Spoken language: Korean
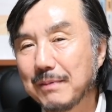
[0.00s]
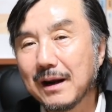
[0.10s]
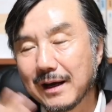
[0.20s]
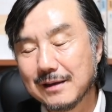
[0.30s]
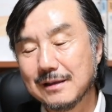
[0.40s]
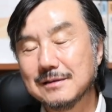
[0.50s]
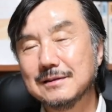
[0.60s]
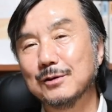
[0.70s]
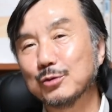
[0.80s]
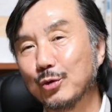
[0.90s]
밝아야
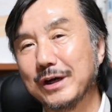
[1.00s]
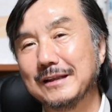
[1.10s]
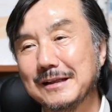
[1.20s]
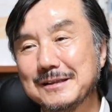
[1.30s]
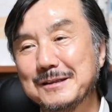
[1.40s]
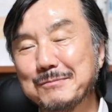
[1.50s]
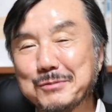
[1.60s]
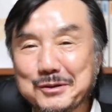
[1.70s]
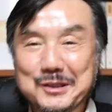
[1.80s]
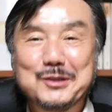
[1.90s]
될지 어두워야 될지
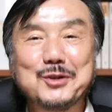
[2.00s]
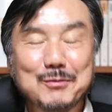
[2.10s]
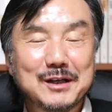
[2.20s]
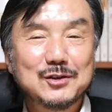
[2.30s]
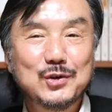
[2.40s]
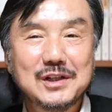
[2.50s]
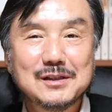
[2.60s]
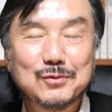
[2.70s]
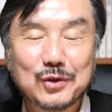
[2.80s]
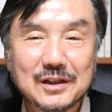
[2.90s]
무슨 기준에 맞춰야
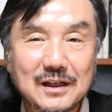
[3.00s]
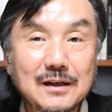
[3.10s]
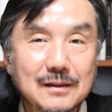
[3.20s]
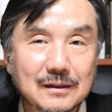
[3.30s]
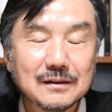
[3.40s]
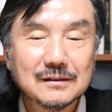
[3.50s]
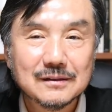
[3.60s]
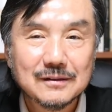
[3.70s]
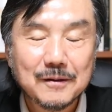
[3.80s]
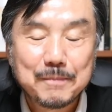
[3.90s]
될지 모르겠다, 이렇게 되는
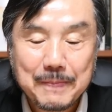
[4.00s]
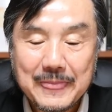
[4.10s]
거거든요.